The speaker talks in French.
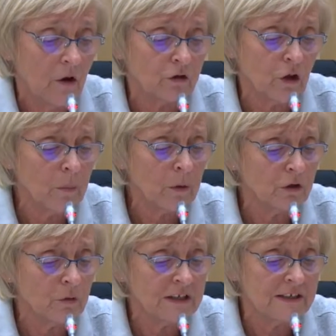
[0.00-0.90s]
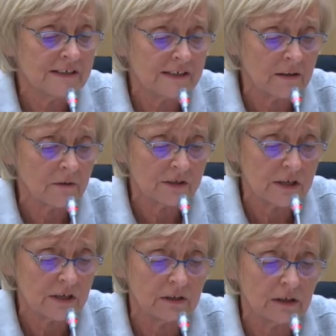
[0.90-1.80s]
Octobre 2017,
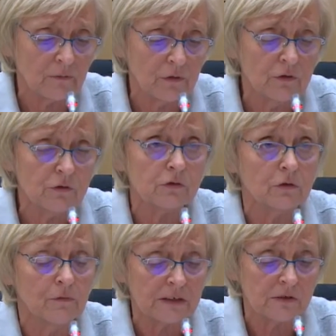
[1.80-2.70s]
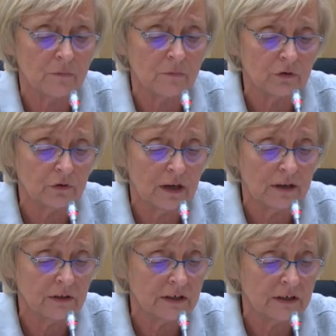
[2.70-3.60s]
nous étions intervenus sur le versement de la
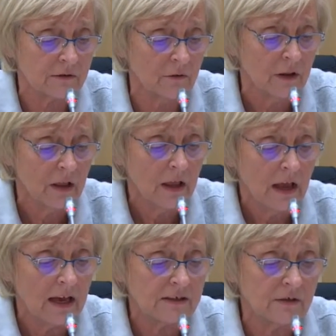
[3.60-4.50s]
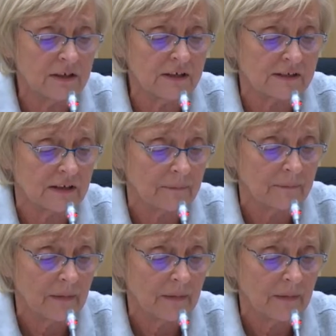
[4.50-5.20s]
dotation à ce lycée.